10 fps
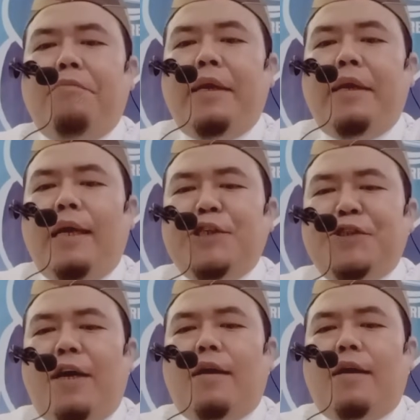man
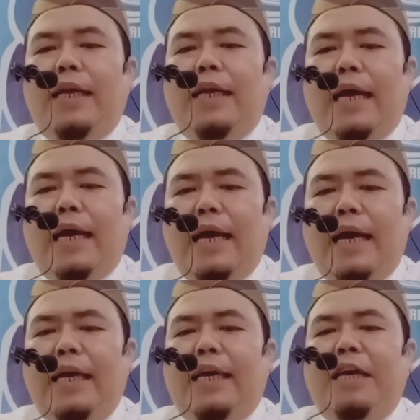asyara ila
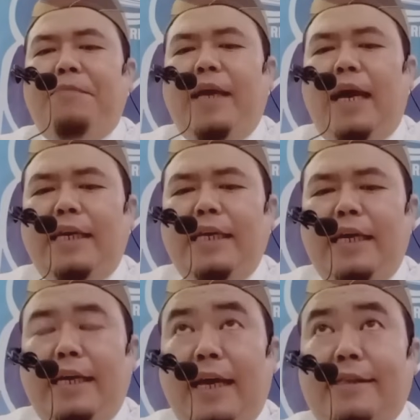akhihi
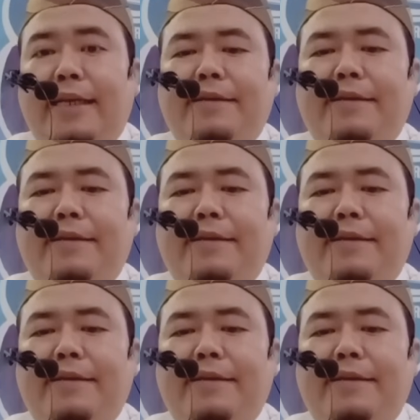bihadidatin